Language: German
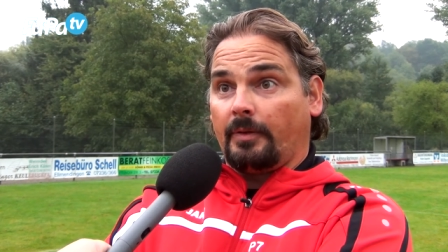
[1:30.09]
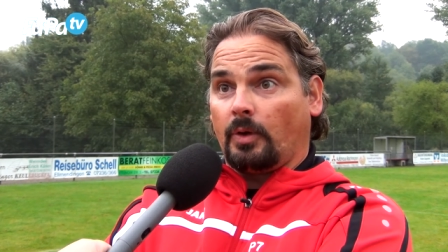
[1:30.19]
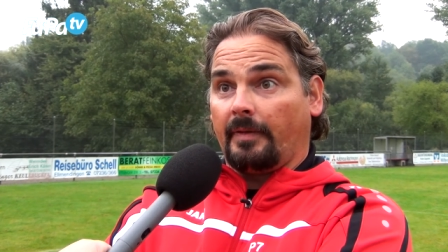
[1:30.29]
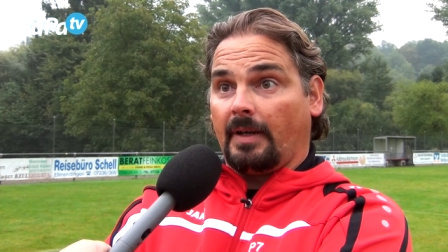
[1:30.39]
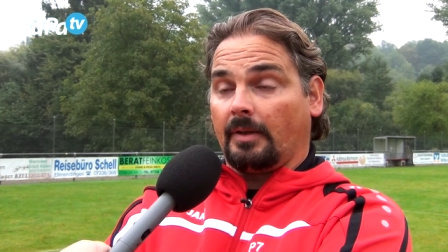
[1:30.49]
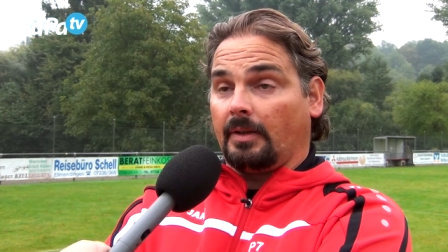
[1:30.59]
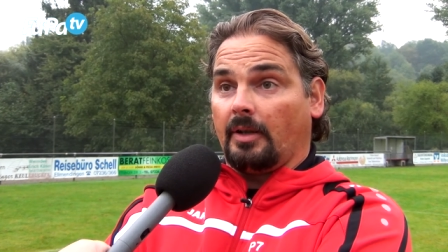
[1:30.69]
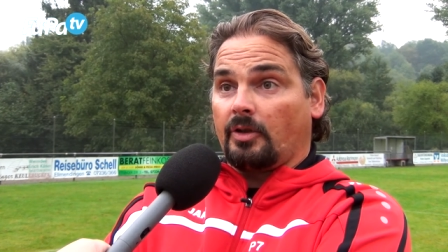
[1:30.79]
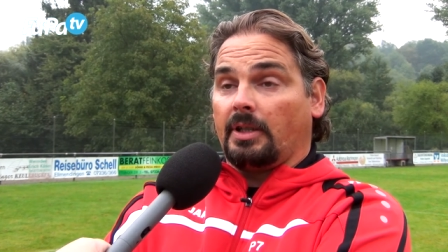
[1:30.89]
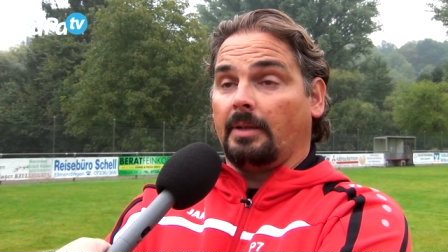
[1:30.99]
Woche war und
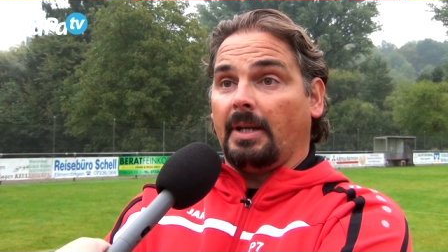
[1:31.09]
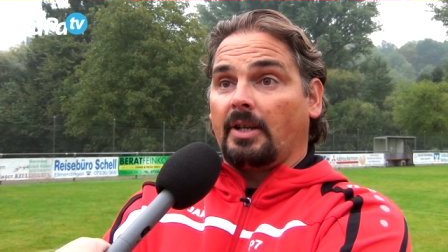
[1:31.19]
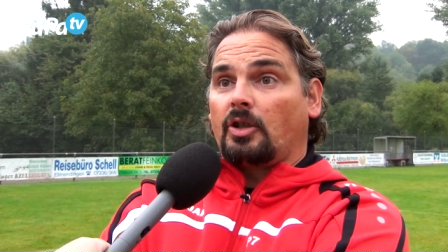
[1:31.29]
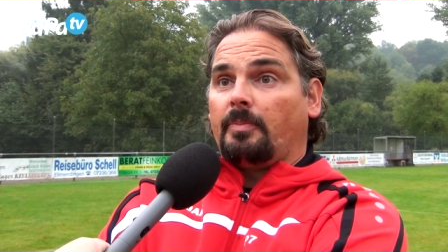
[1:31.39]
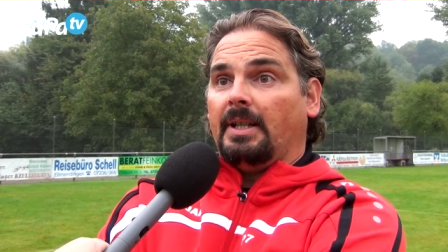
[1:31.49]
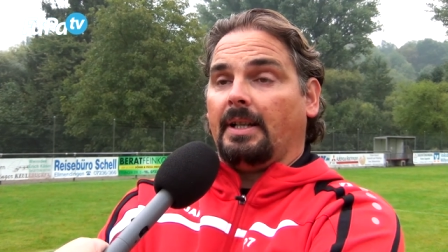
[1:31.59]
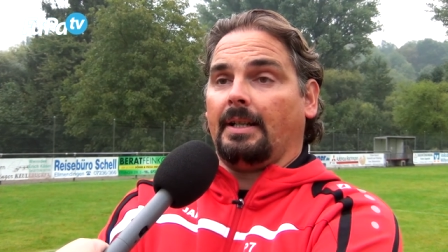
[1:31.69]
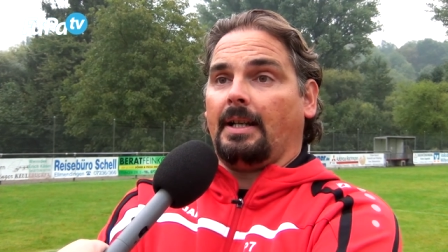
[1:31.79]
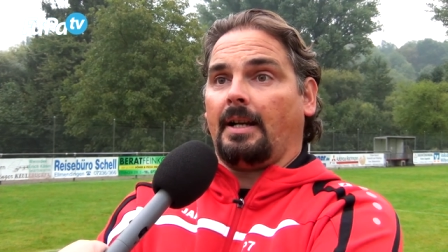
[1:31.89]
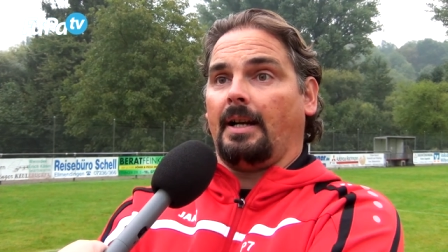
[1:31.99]
auch schon im ersten Spiel gegen
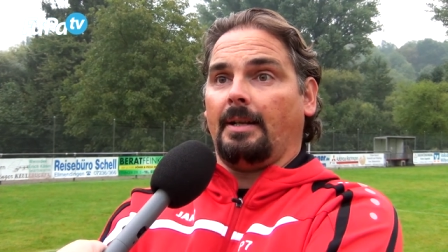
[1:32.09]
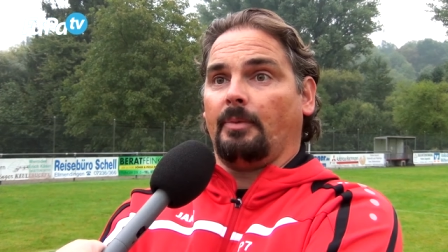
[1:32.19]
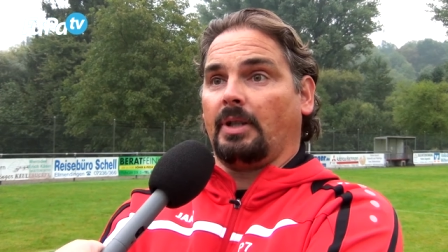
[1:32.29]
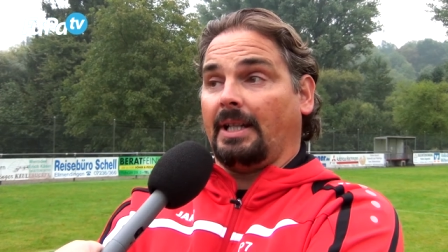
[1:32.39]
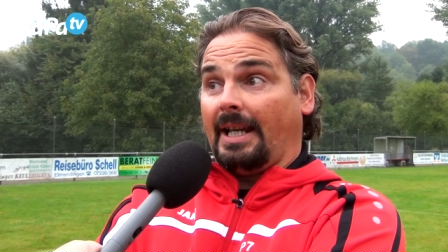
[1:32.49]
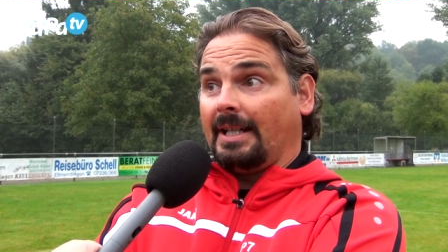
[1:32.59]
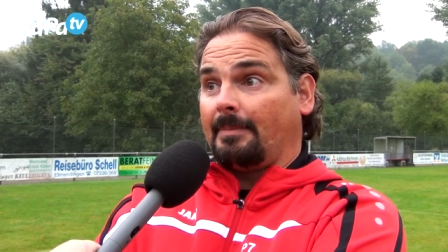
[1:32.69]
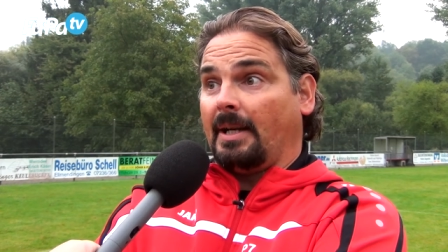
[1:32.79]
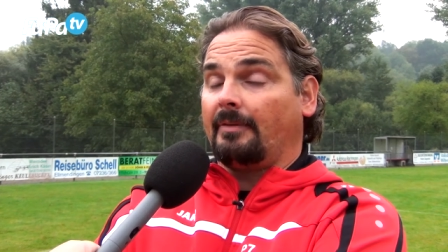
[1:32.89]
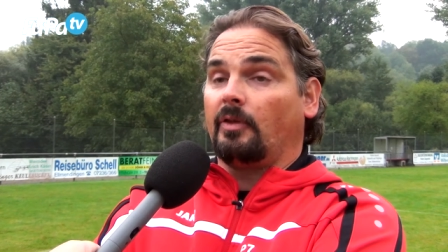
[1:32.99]
Langealb oder in
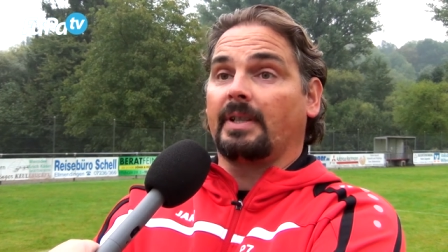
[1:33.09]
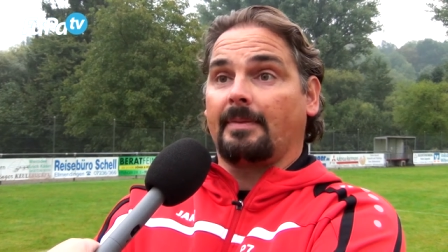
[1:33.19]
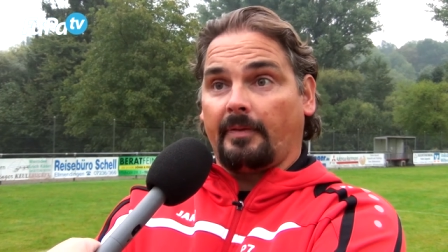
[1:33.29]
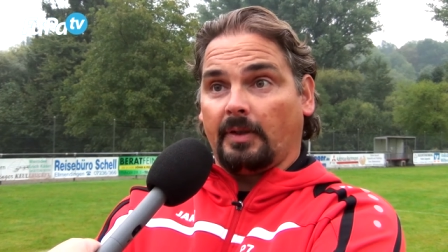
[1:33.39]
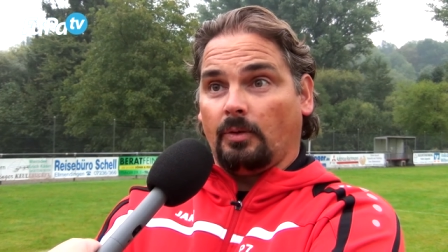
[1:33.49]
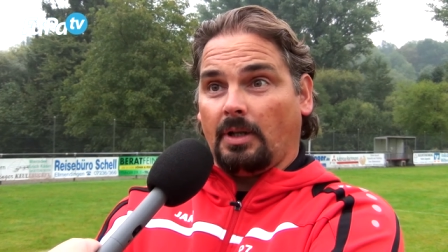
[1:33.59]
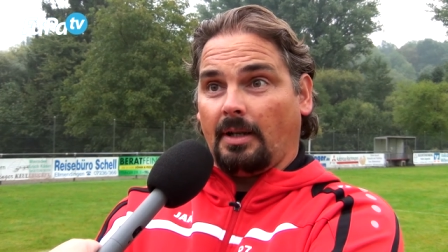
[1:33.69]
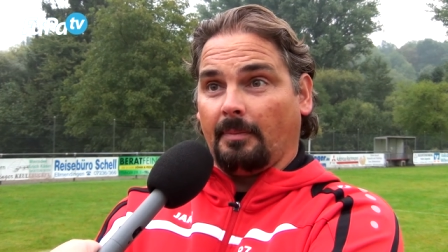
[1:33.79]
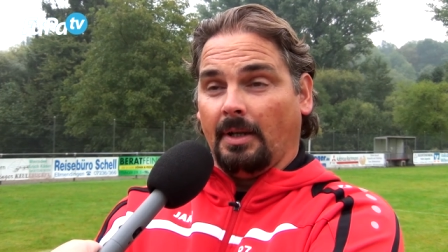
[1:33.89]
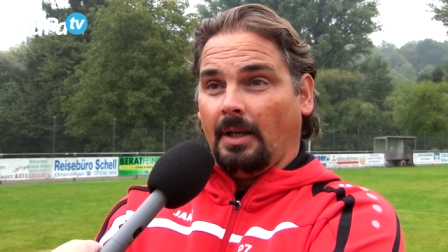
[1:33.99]
Engelsbrand, wo wir zwar verloren haben,